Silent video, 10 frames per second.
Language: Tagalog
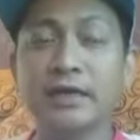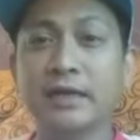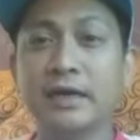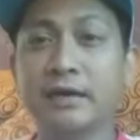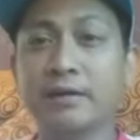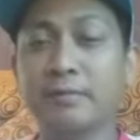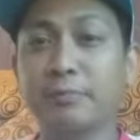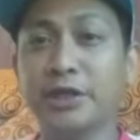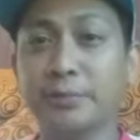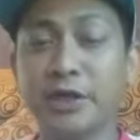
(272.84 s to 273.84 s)
na
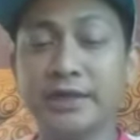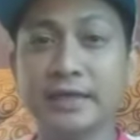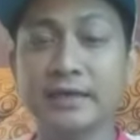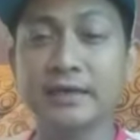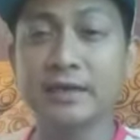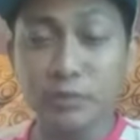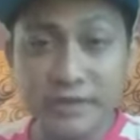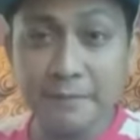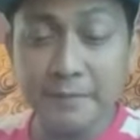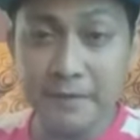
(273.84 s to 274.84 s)
pwede po nating
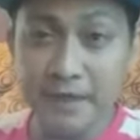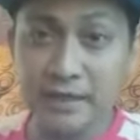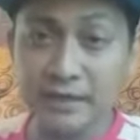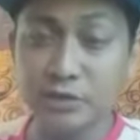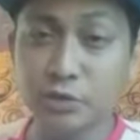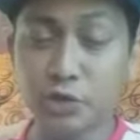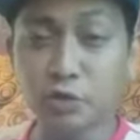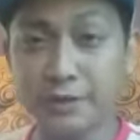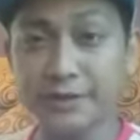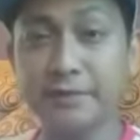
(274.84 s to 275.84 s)
kausapin mga
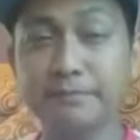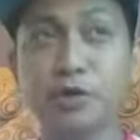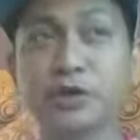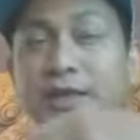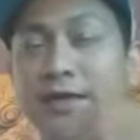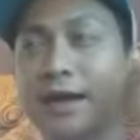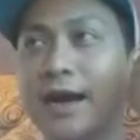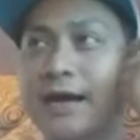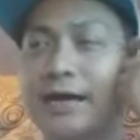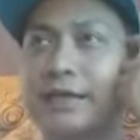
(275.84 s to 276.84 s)
YouTubers din po na
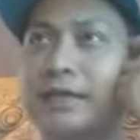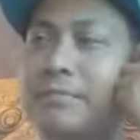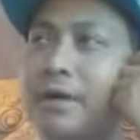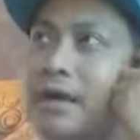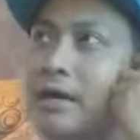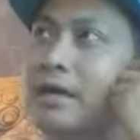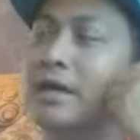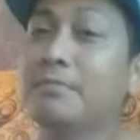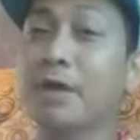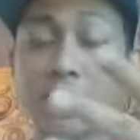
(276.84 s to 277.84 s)
naghahangad na maka
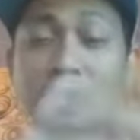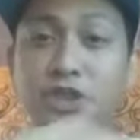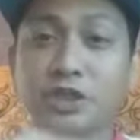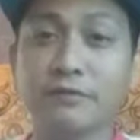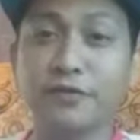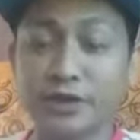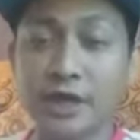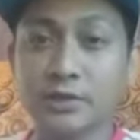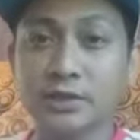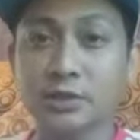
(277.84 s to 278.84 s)
maka-reach ng
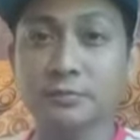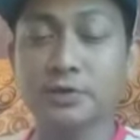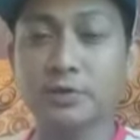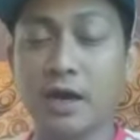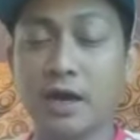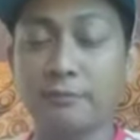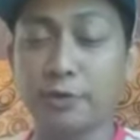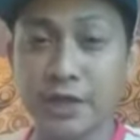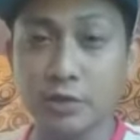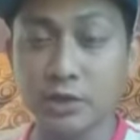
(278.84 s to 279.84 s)
4,000 subs uh, ah,
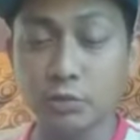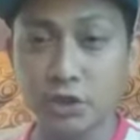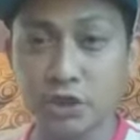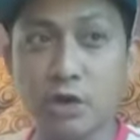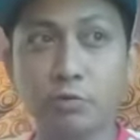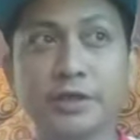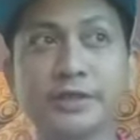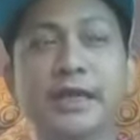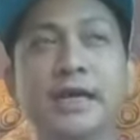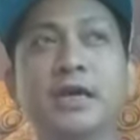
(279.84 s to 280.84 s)
4,000 watch
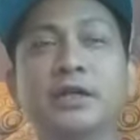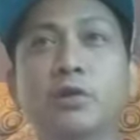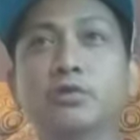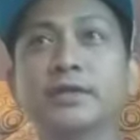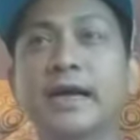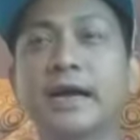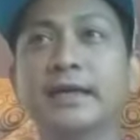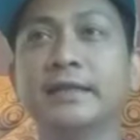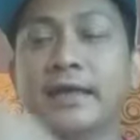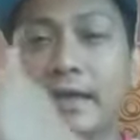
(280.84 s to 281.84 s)
hours na kung
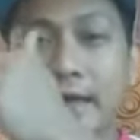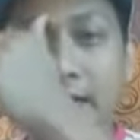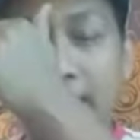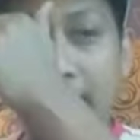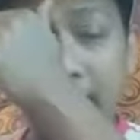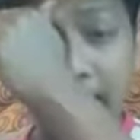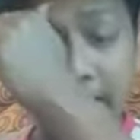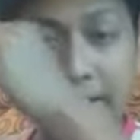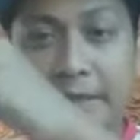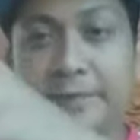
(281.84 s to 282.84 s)
saan
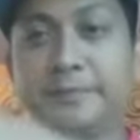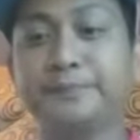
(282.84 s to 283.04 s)
ay